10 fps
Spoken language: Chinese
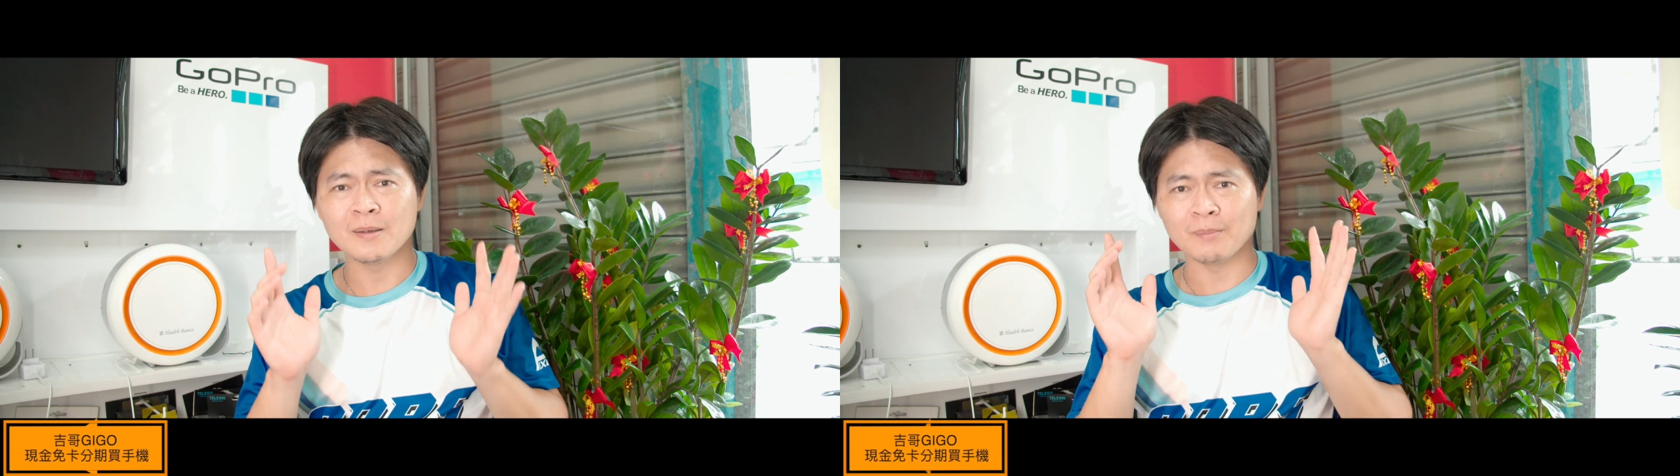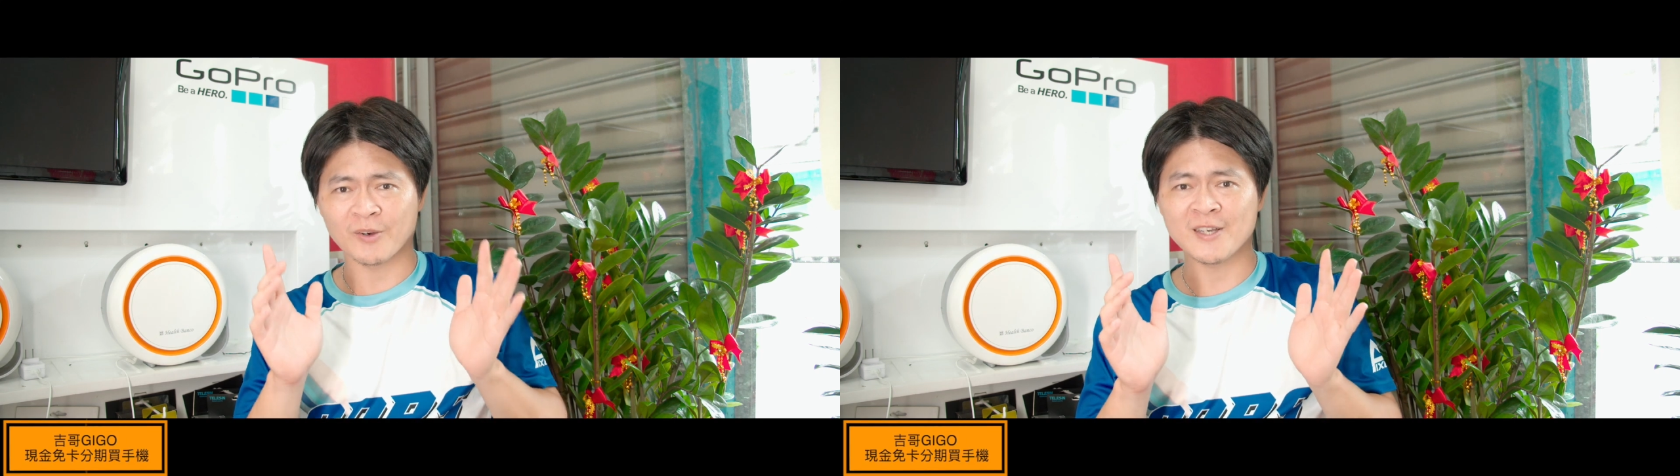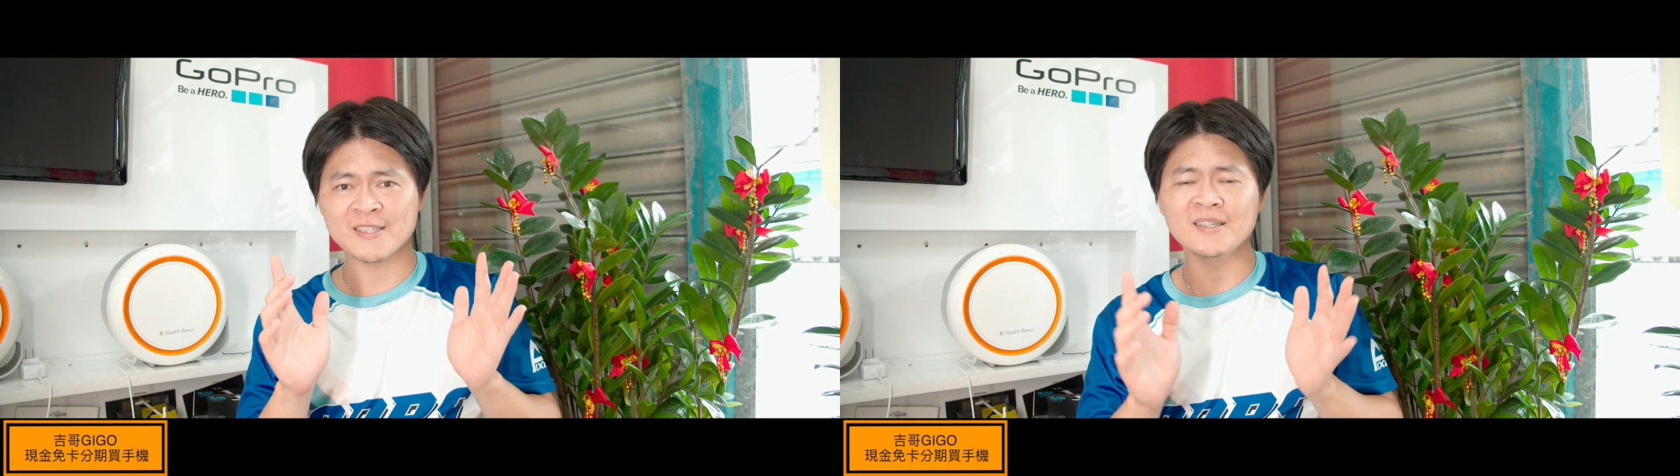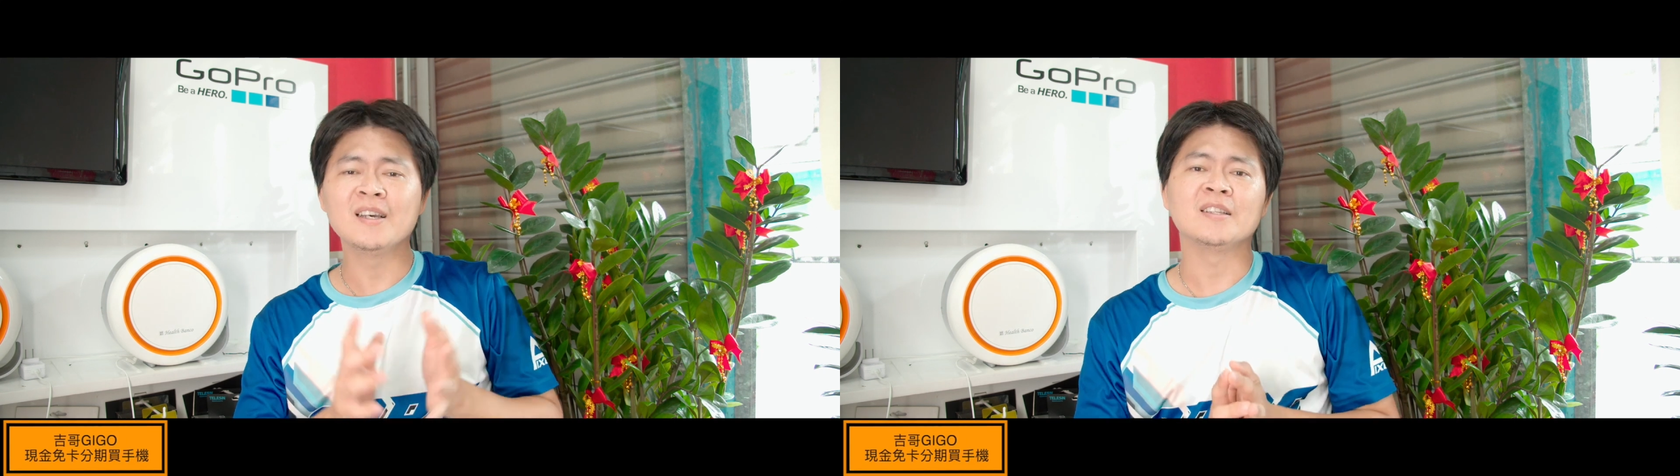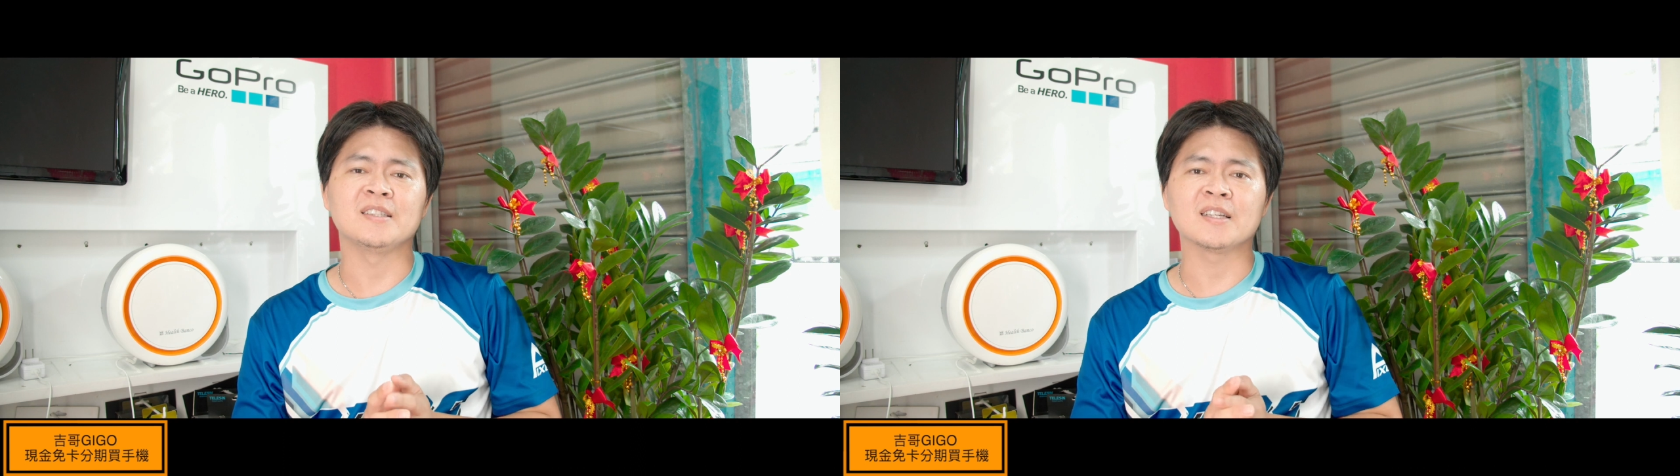没关
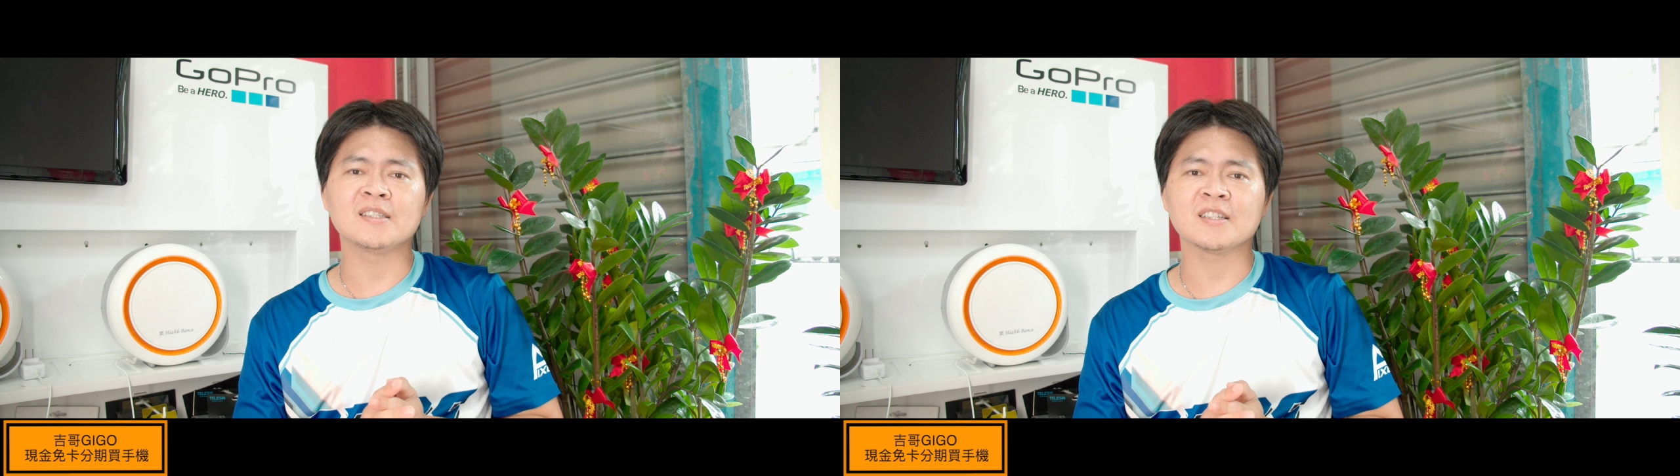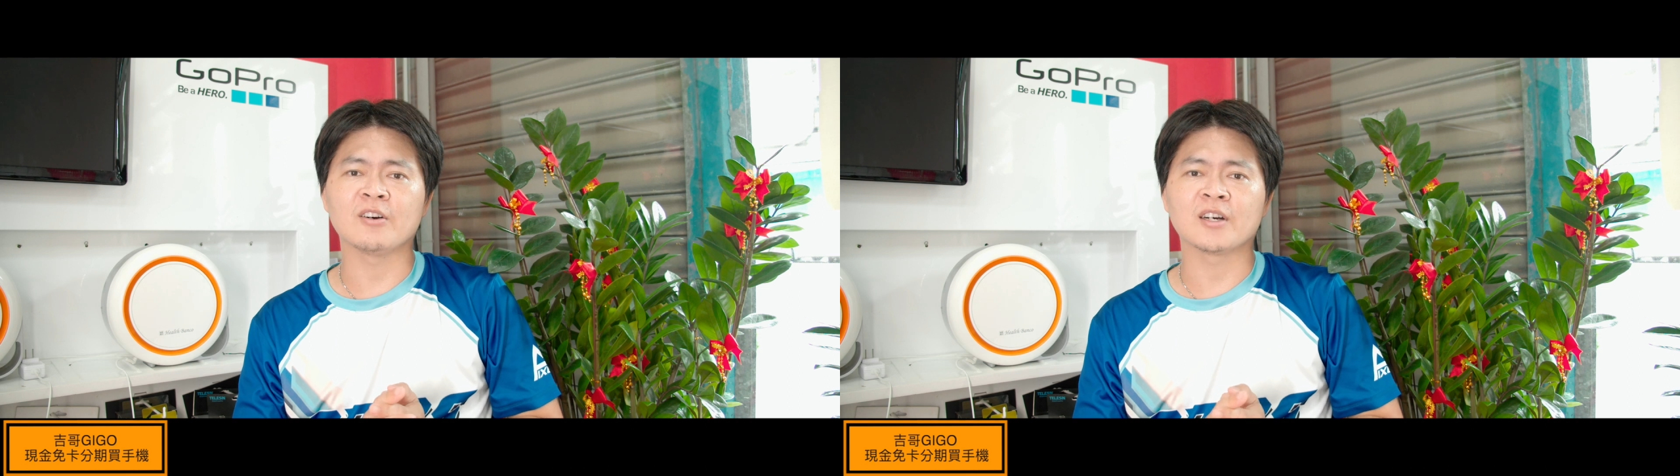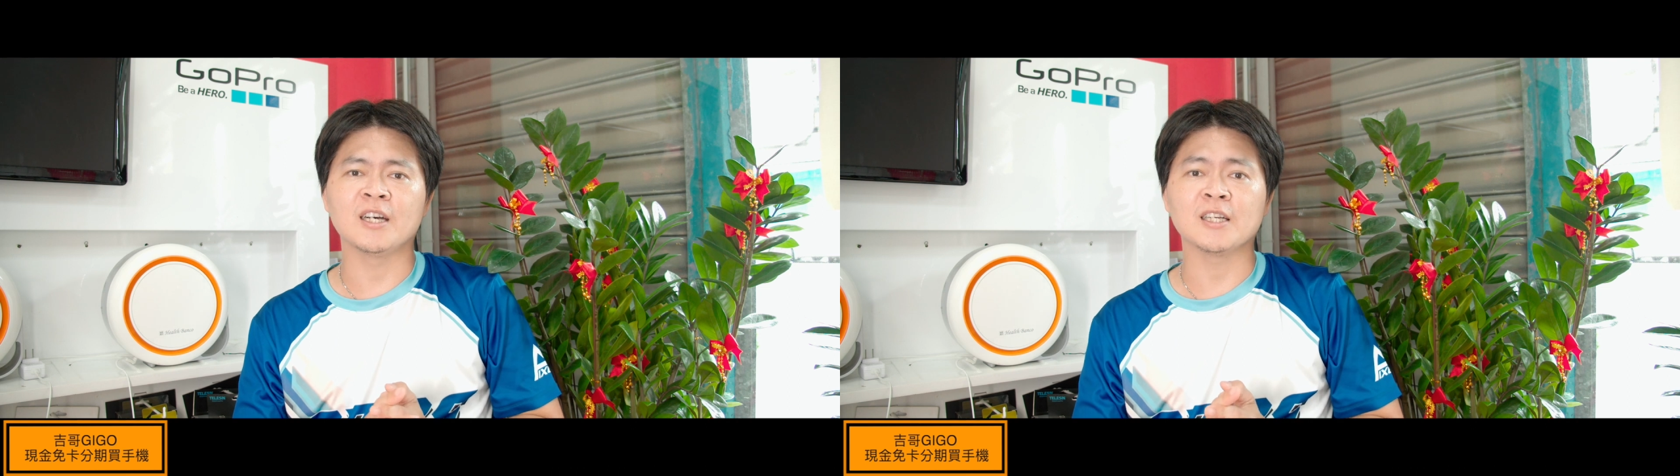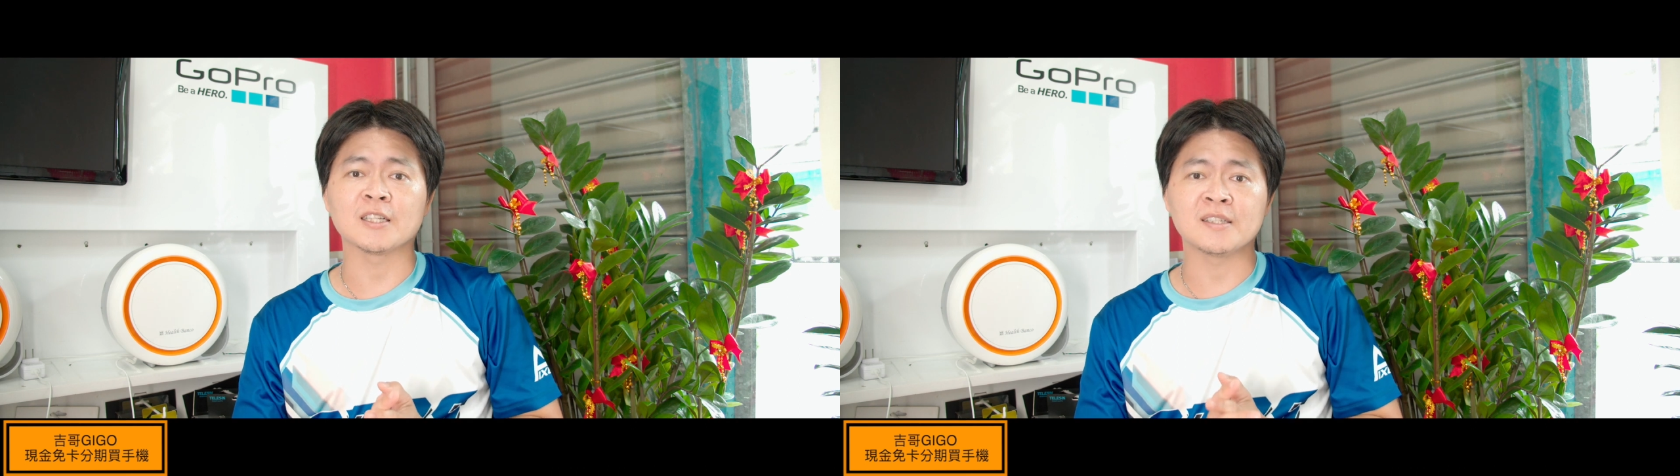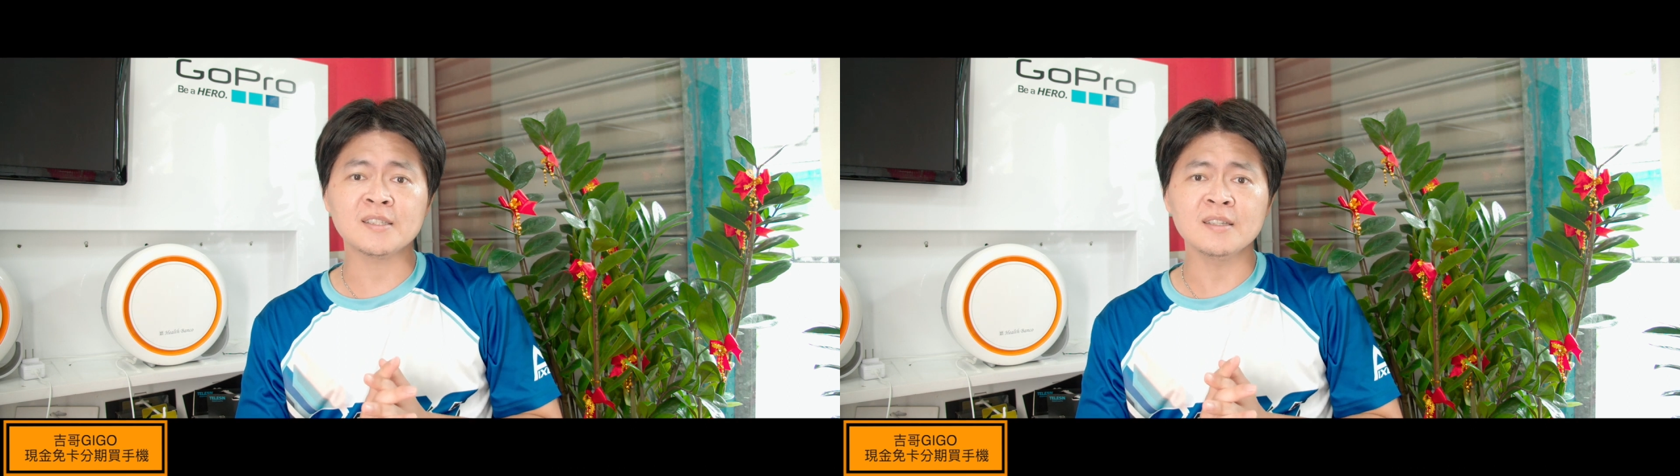系，吉哥机构可以
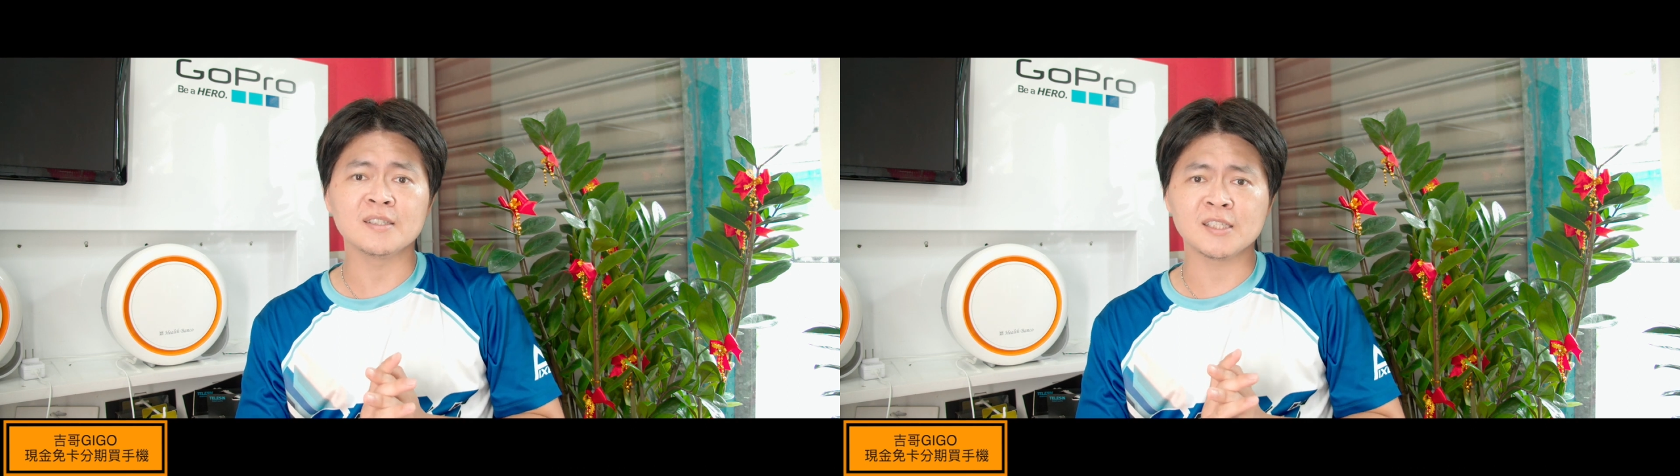让你现